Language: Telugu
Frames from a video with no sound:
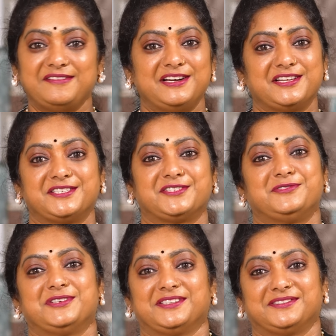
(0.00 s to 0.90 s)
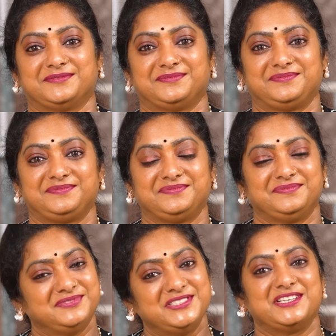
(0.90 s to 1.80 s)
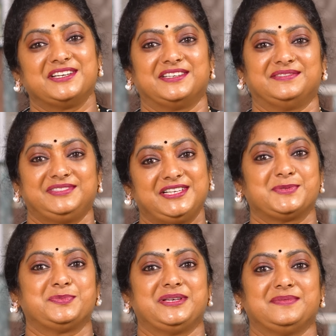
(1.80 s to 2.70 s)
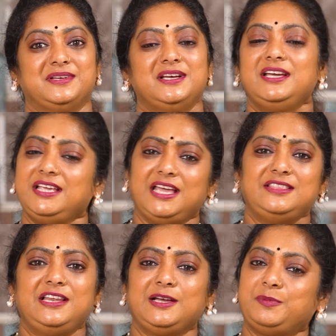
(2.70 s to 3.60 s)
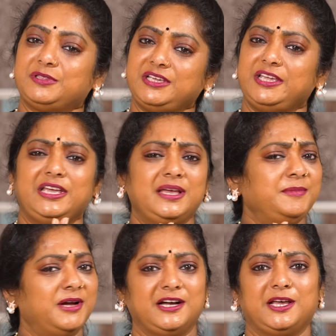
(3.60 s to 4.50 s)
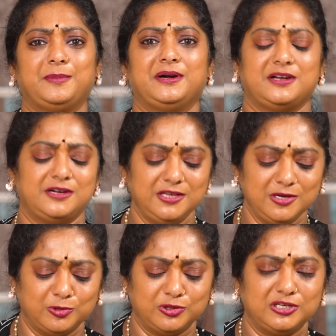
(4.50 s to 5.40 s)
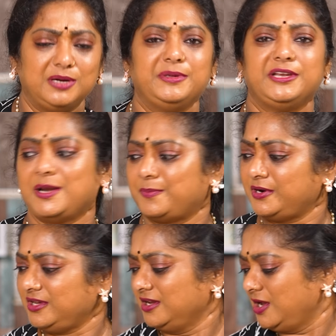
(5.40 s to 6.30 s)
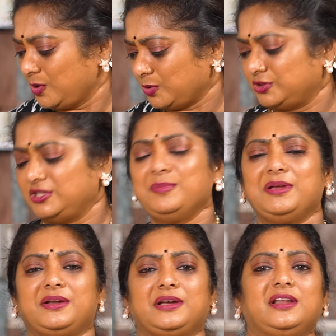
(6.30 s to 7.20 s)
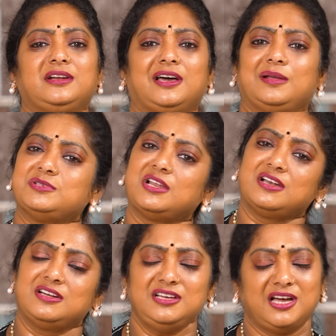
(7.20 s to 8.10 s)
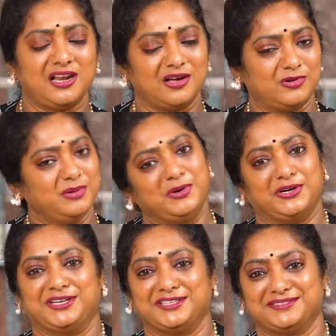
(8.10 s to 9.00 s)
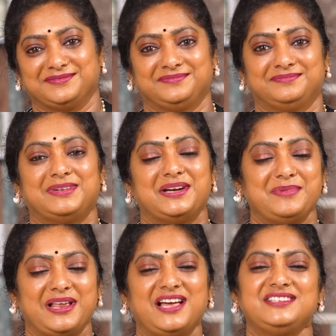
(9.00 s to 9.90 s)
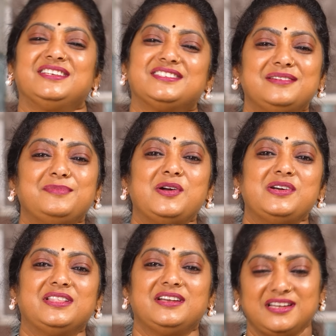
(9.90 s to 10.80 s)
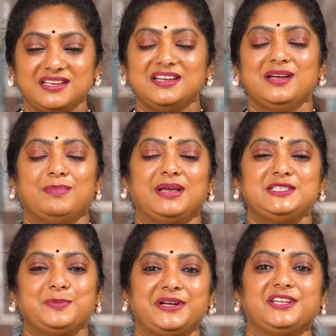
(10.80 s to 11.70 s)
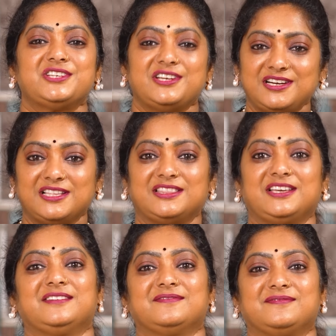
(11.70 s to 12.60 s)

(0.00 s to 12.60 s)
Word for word: లెవెల్ టేస్ట్ ఉంటుంది నిజంగా ట్రస్ట్ మీ ఏది లేకపోతే ఏం కంగారు పడకండి కొద్దిగా మిరియాల పొడి కొద్దిగా మనం రెగ్యులర్ కారం చల్లండి అలా కూడా బాగుంటుంది మనం ఎలా చేసినా బాగుంటుందండి మనసు పెట్టి చేయండి అంతే